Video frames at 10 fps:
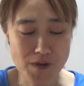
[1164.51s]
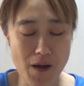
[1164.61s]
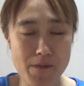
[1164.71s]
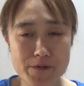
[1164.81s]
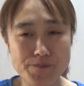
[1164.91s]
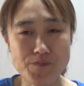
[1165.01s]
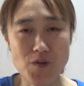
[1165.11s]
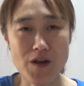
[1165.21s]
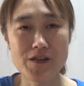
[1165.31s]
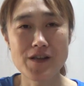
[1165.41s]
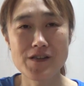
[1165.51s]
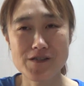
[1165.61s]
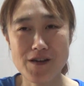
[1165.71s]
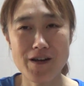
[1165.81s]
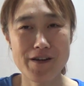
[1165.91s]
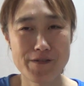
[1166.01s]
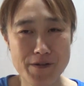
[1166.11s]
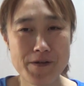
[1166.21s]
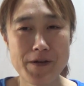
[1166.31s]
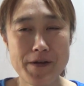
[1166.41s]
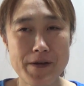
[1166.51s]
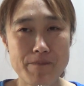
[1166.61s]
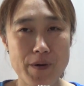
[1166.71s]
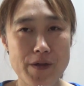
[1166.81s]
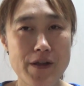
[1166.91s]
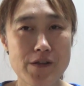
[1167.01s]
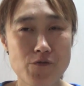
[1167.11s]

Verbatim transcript: いやもう金ないですからバナナ